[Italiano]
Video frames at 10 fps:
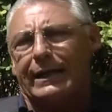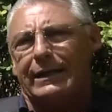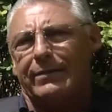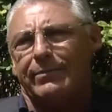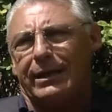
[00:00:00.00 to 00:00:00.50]
i
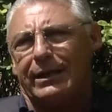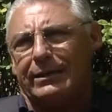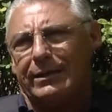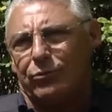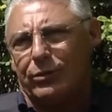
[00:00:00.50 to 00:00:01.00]
libri in
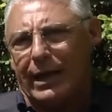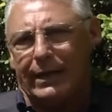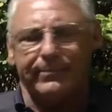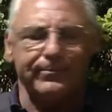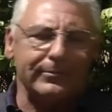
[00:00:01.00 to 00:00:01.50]

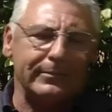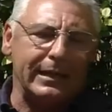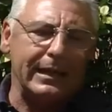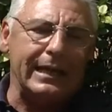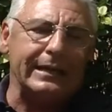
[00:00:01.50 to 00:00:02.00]
tribunale
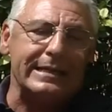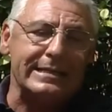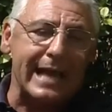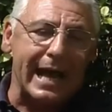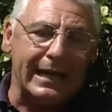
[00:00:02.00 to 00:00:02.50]
e
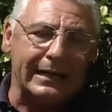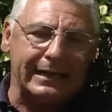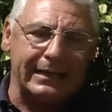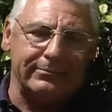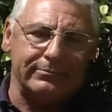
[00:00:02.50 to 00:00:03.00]
rischia
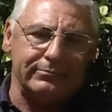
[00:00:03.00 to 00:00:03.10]
anche